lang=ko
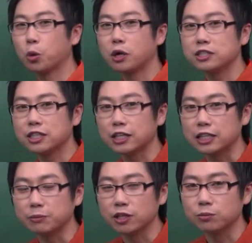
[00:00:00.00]
요까지 하게
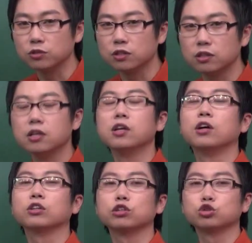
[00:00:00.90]
되면 여러분들
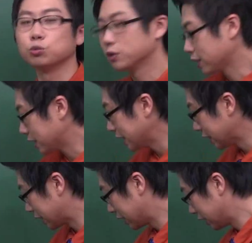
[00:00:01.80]
어떤 좀 큰,